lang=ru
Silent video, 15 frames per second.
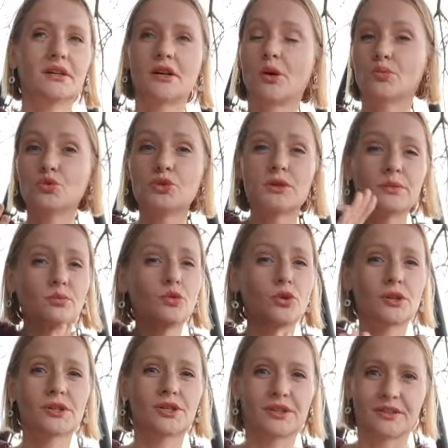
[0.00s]
Кому-то
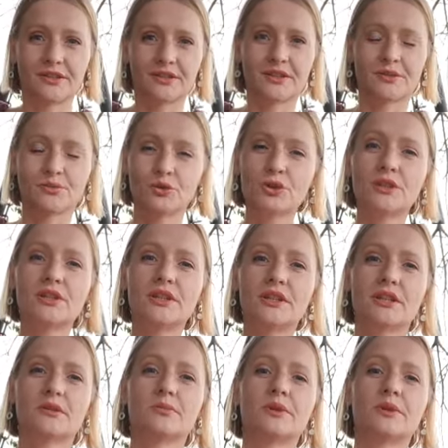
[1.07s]
можно, кому-то нет.